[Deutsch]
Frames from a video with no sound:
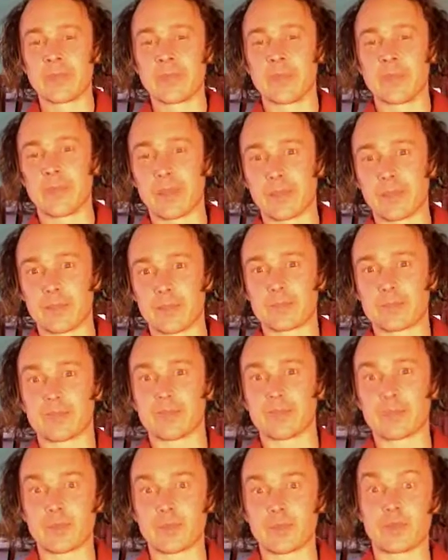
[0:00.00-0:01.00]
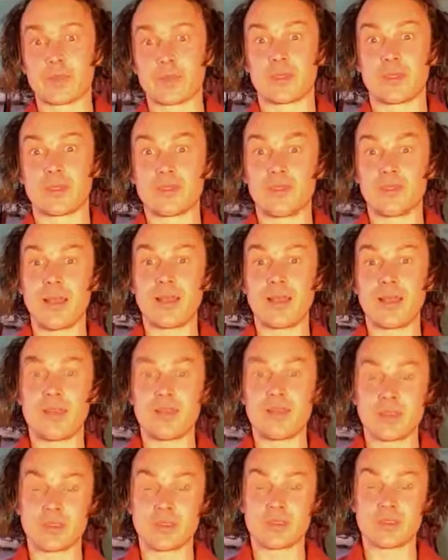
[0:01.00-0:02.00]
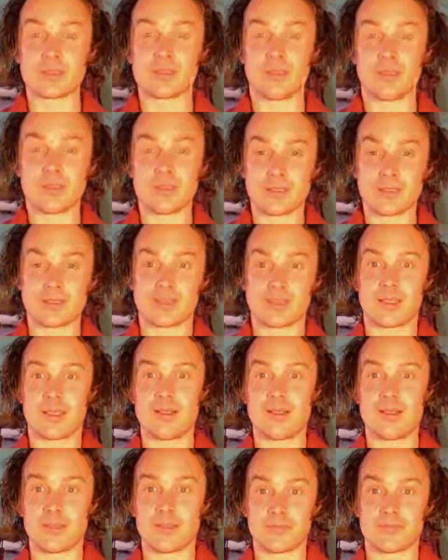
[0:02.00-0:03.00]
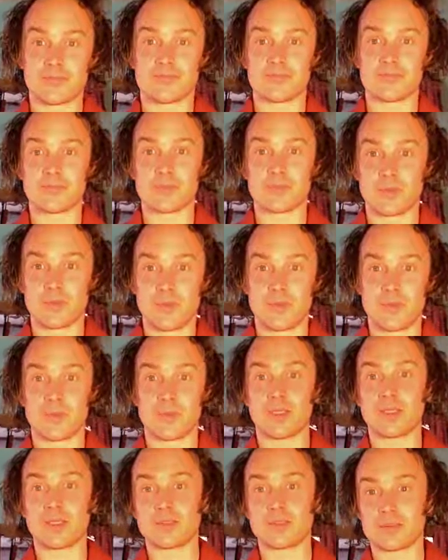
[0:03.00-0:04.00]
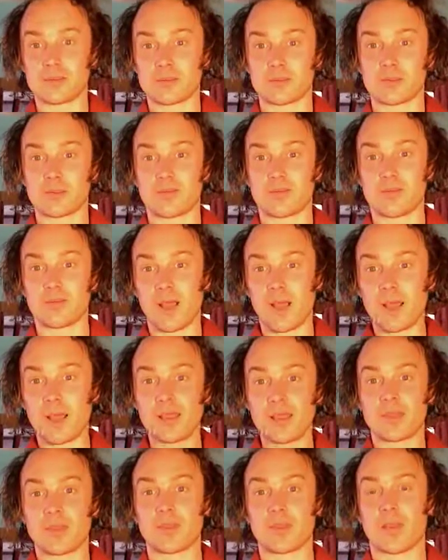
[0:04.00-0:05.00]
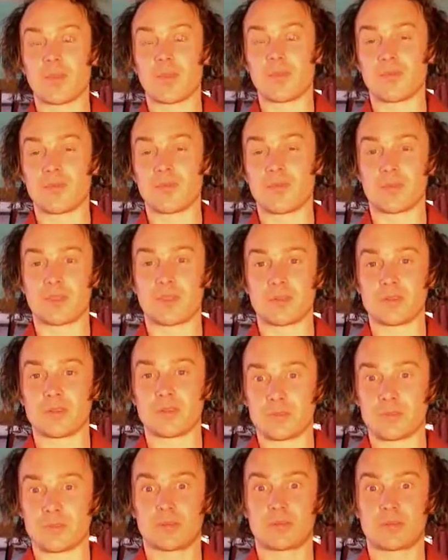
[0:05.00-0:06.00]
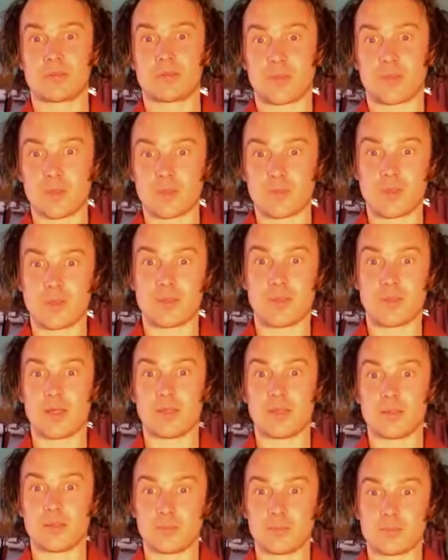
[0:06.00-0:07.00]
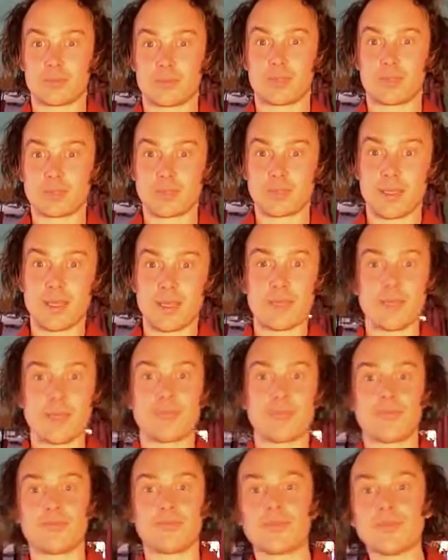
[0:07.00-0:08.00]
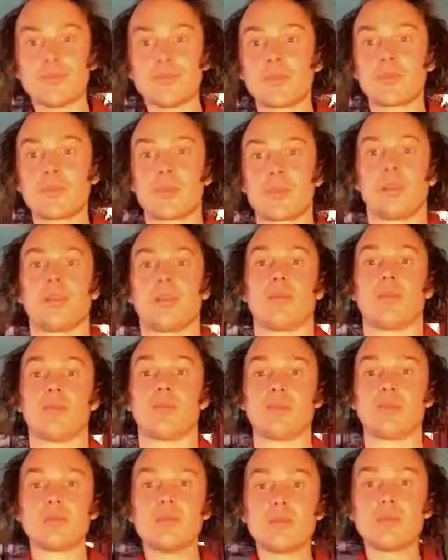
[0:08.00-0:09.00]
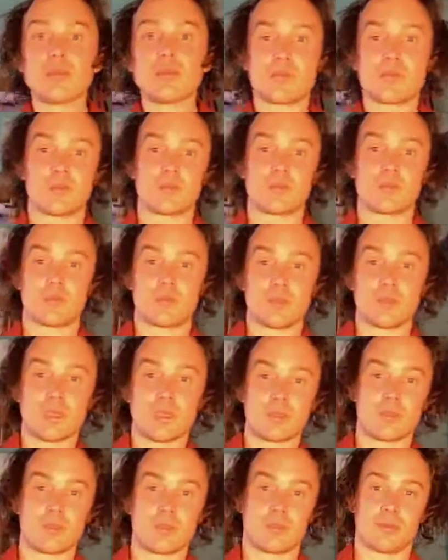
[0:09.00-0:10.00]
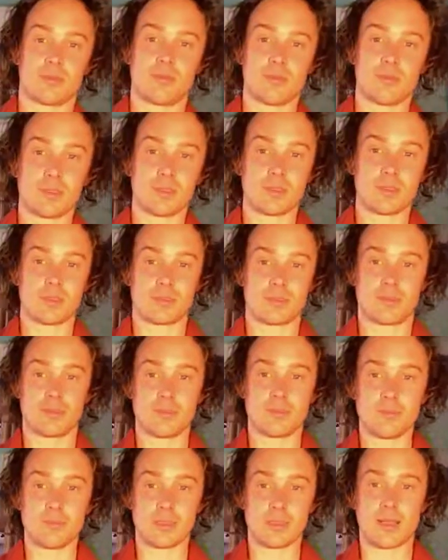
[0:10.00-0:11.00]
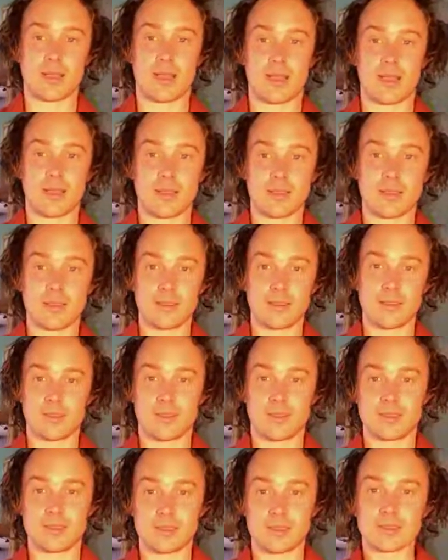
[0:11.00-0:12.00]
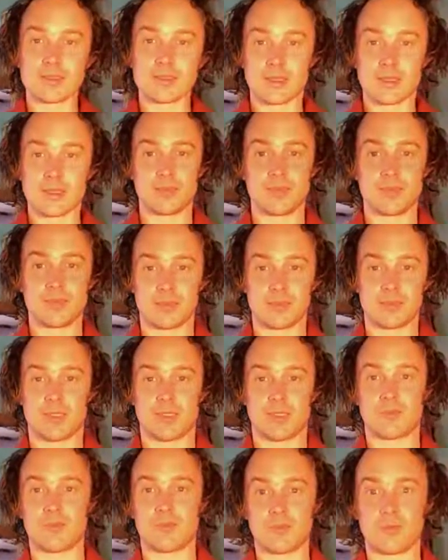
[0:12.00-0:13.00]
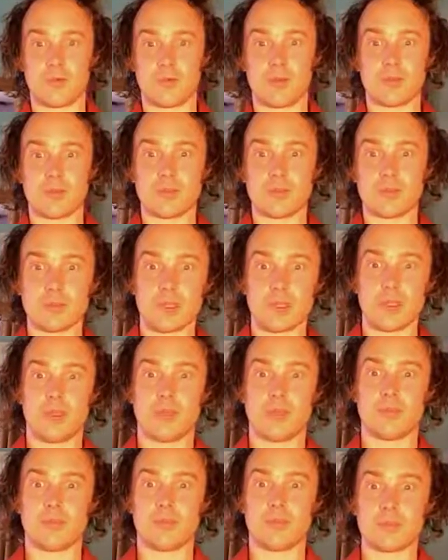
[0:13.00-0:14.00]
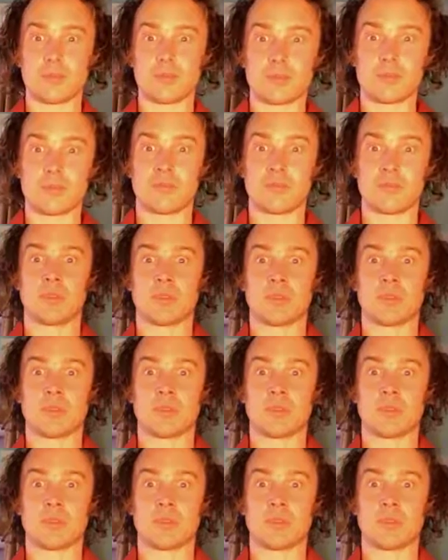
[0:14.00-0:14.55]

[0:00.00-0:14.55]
ja, die Wahrnehmung ist zwar essentiell für das Wahrnehmen, aber für das, sagen wir mal, das Leben in der Beziehung mit, mit, miteinander, mit sich selbst, mit den Freunden, Geliebten,